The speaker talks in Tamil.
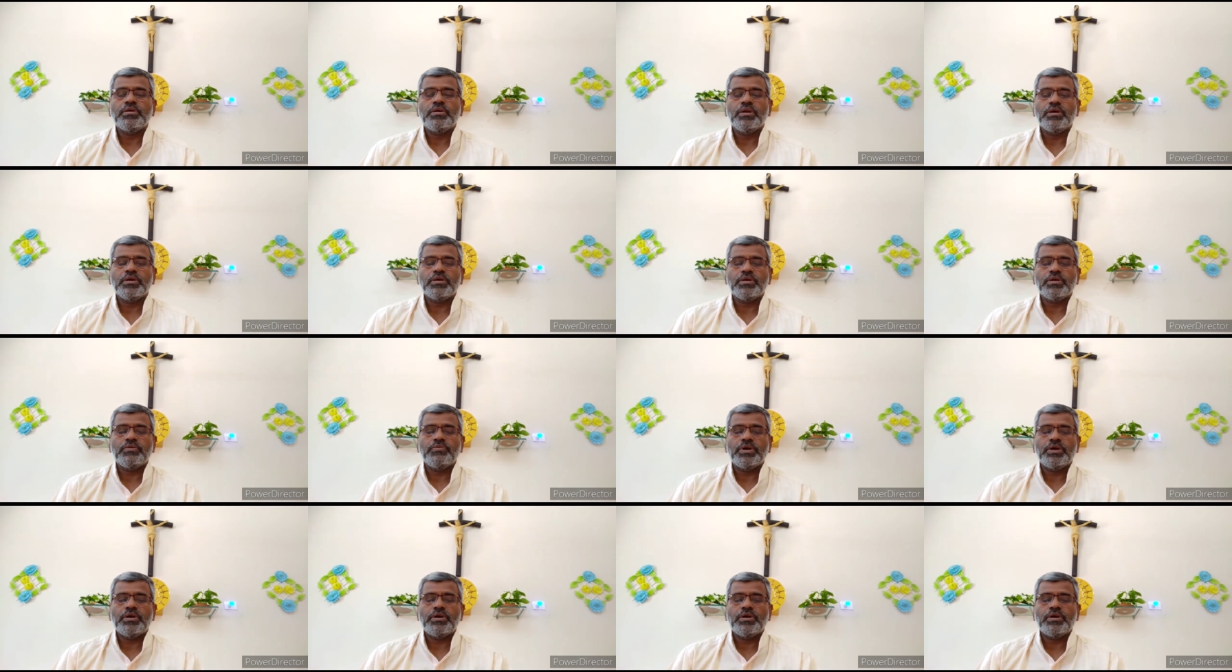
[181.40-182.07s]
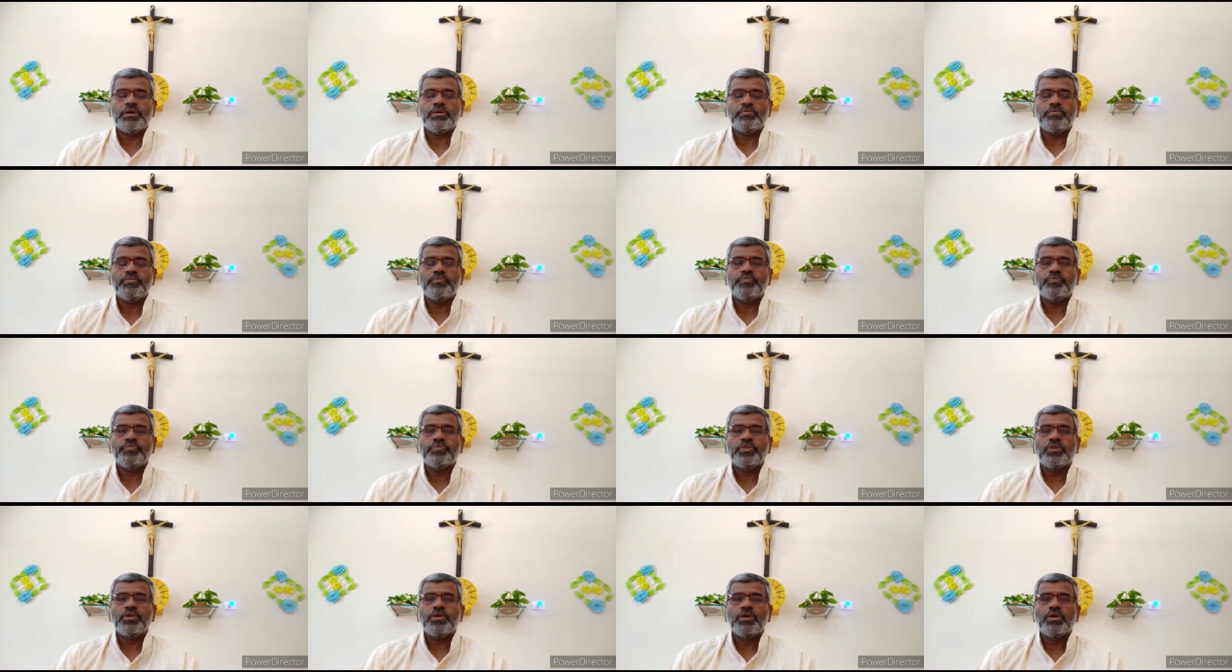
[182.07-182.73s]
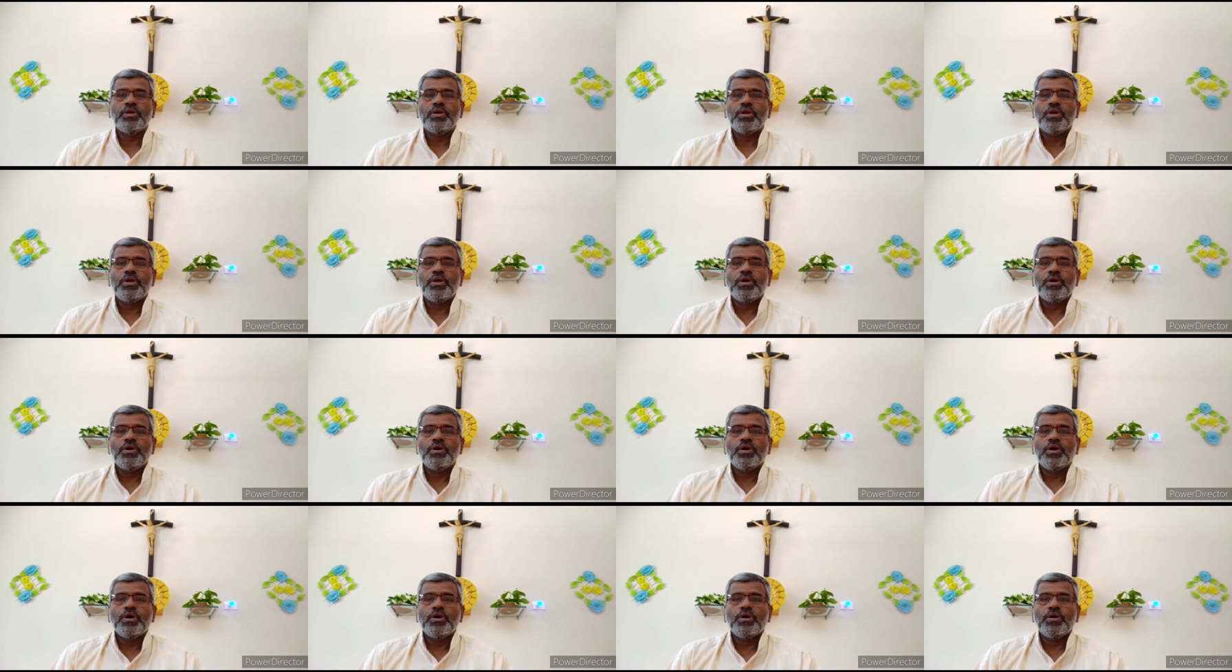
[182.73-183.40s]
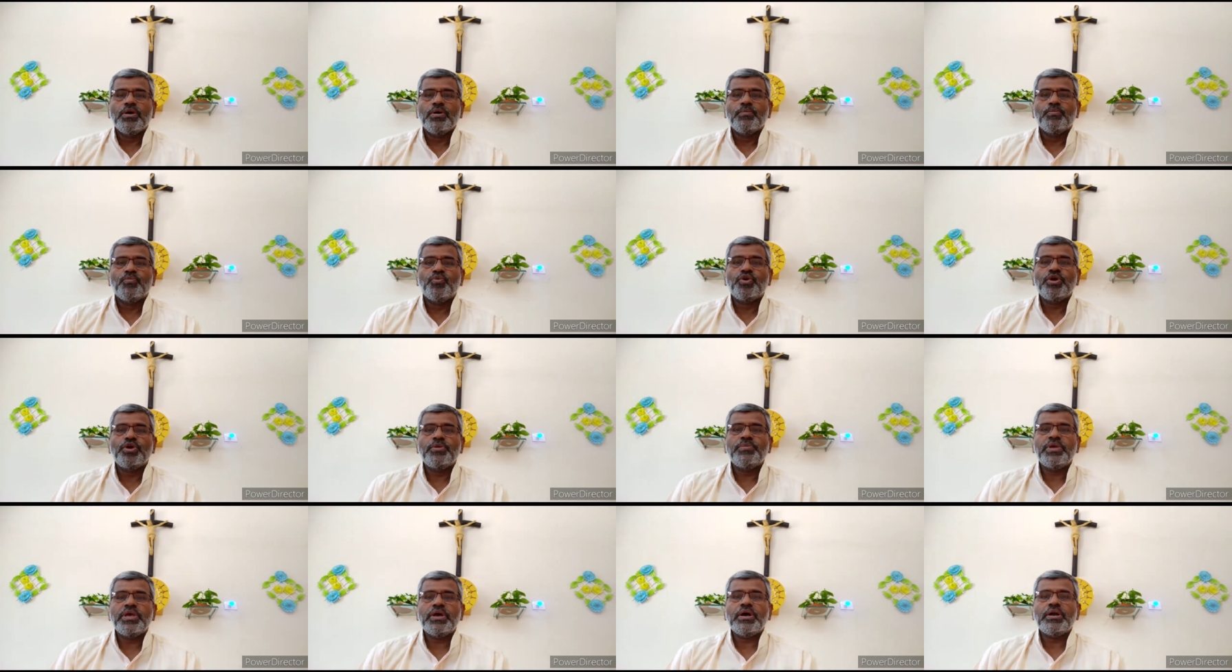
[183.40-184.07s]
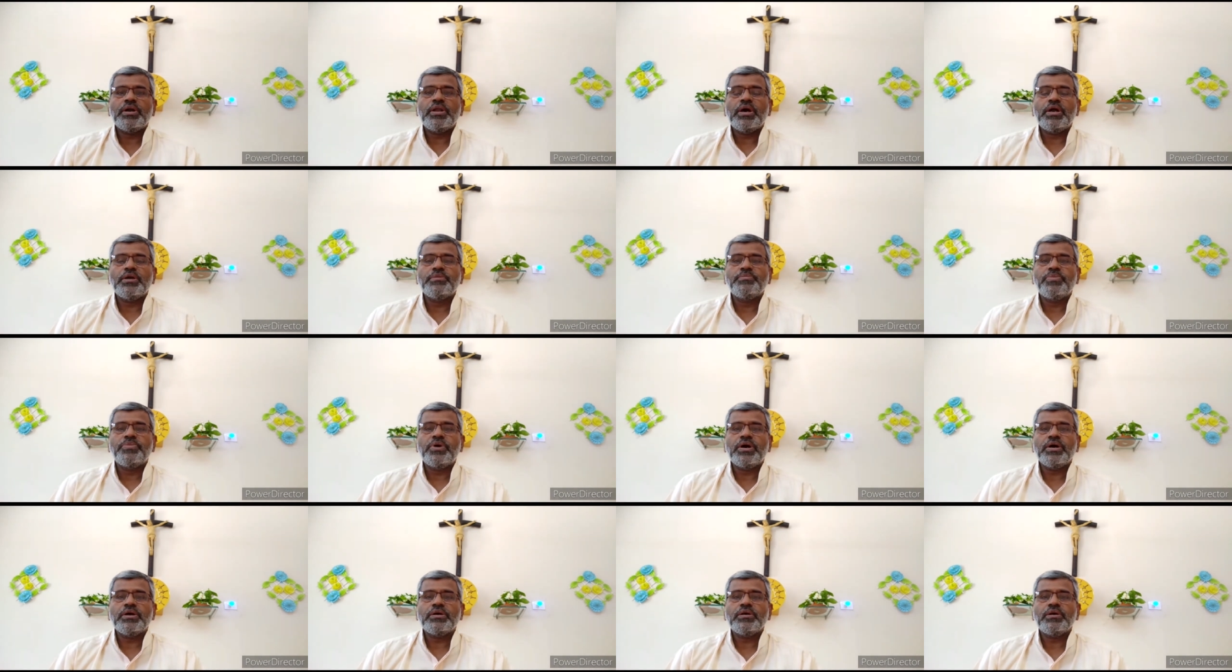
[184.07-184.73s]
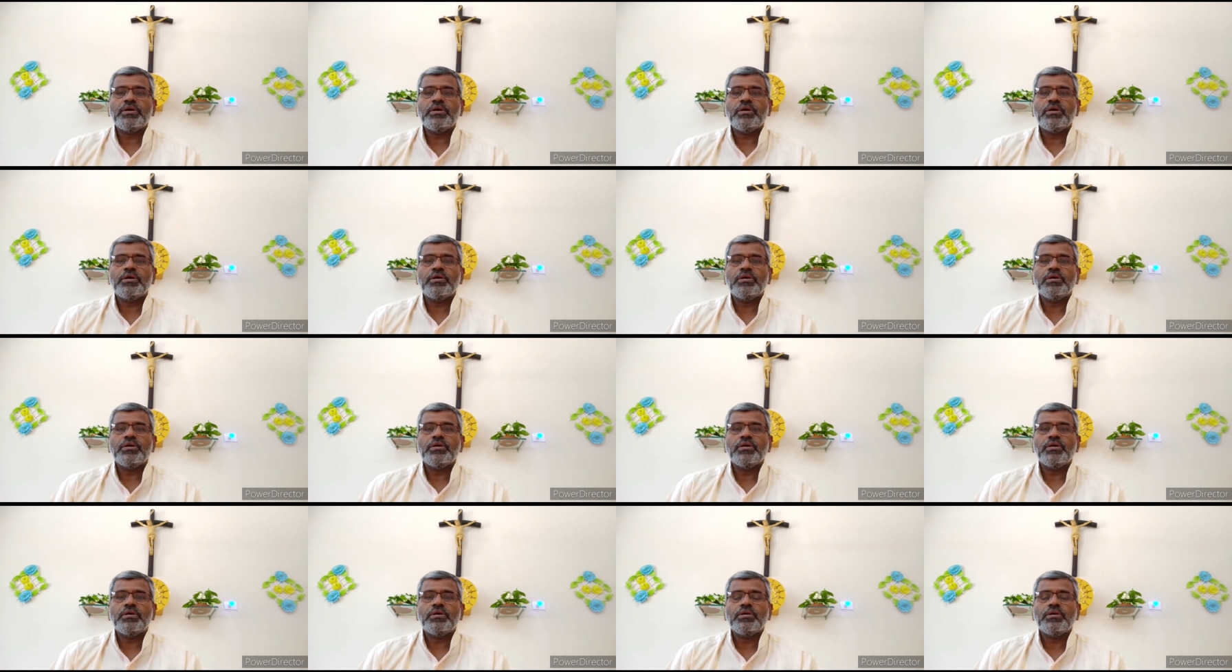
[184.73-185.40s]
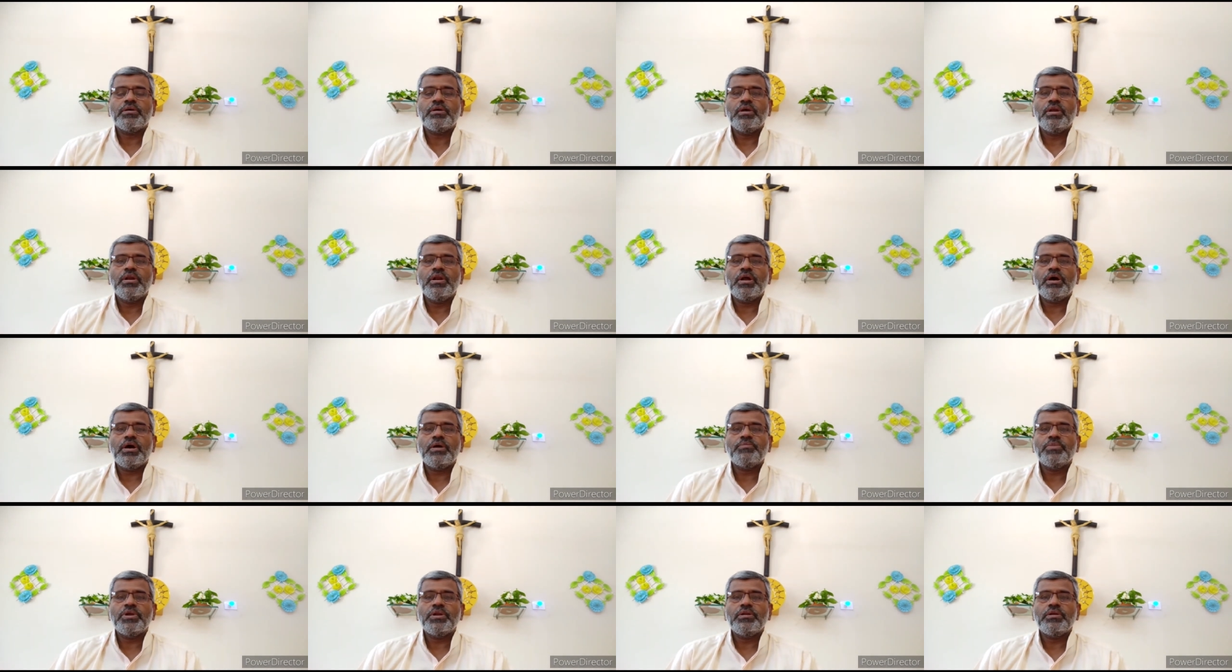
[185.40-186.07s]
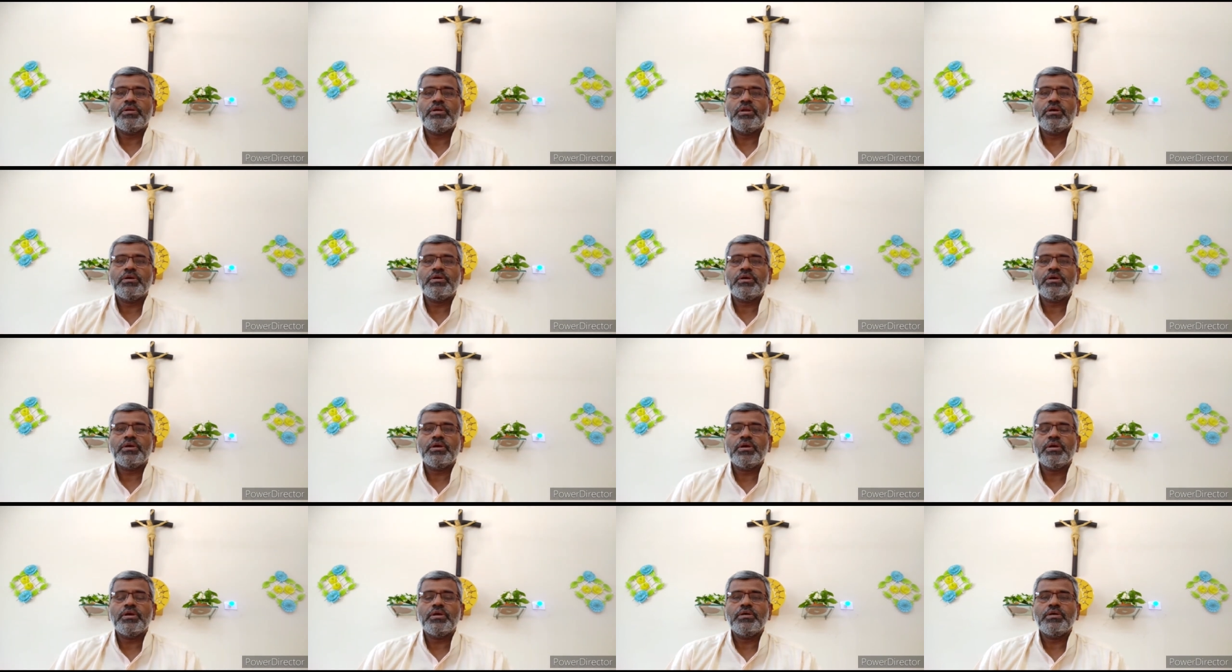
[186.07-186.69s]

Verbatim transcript: இருக்க வேண்டாம் முழுமையான அன்பாக இல்லாமல் இருக்க